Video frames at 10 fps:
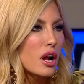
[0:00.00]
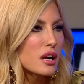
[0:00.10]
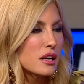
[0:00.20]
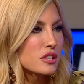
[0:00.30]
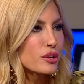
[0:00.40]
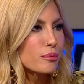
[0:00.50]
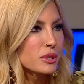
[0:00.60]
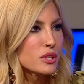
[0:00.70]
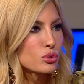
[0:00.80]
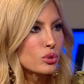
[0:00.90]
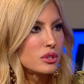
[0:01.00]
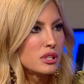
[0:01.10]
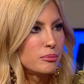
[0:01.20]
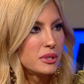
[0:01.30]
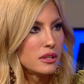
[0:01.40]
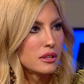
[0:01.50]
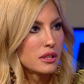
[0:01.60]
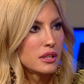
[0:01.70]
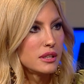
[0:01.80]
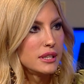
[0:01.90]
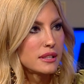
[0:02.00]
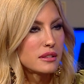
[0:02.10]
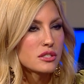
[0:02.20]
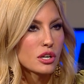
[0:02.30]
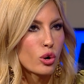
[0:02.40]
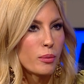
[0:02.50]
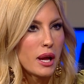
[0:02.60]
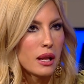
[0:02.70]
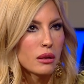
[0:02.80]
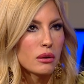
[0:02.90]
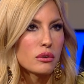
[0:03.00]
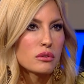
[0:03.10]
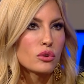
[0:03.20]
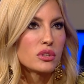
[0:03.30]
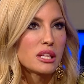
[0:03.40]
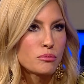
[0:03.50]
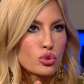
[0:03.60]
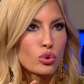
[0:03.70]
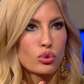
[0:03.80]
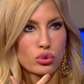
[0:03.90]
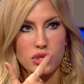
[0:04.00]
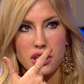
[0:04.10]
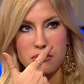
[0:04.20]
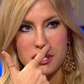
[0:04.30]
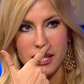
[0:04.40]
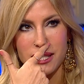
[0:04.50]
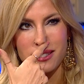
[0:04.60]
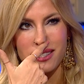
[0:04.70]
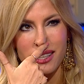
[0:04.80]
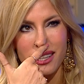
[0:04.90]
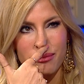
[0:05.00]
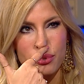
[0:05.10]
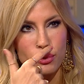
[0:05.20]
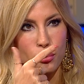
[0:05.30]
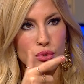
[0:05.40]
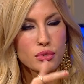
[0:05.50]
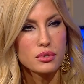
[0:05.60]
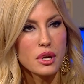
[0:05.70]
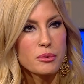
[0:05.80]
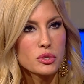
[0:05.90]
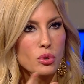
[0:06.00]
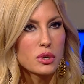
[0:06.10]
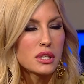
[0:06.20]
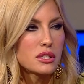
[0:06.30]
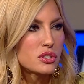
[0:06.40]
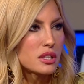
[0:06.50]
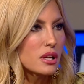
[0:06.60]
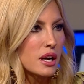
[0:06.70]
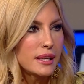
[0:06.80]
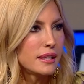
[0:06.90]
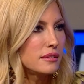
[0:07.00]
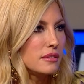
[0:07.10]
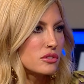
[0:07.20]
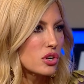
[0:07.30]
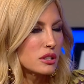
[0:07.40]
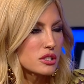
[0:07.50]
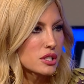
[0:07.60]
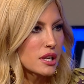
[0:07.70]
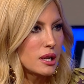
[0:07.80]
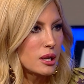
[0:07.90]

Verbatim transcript: arkadaşlarım bana söylediği Çokobel bir var, e, ha, nickti. tamam. Çakobel. 79, 78 değil 79. Ama sonradan işte daha yeni Çağla Şiker'le